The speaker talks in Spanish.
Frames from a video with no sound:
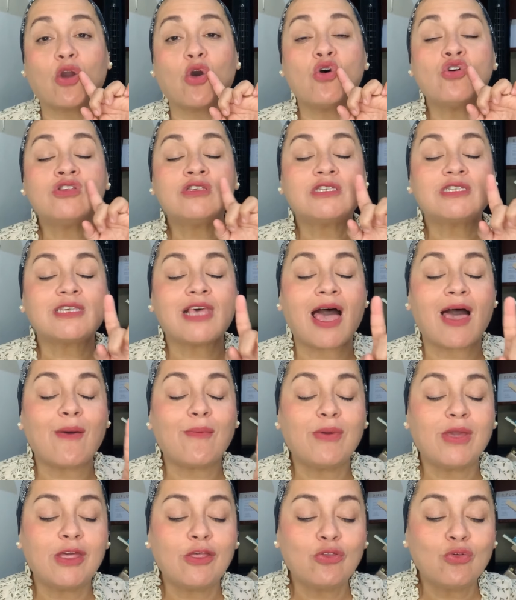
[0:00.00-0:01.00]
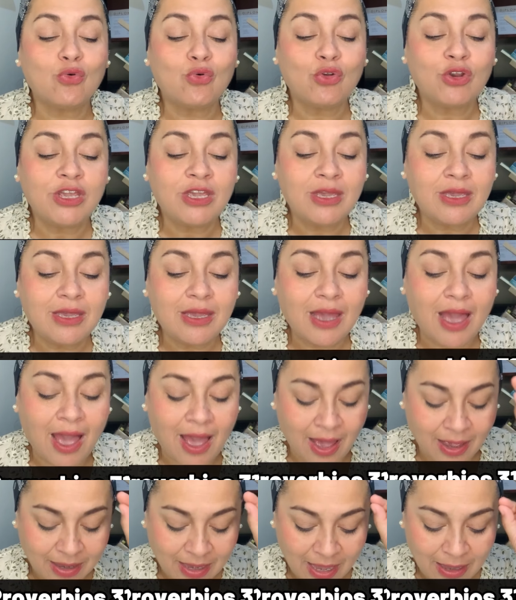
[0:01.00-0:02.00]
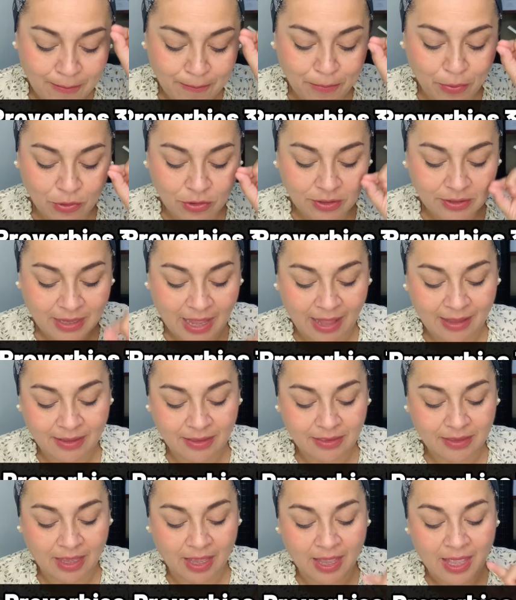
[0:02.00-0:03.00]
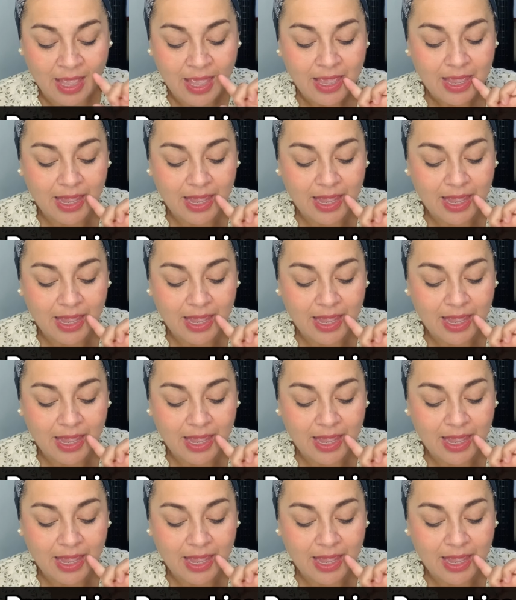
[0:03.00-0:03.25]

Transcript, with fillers: con sabiduría, qué importante.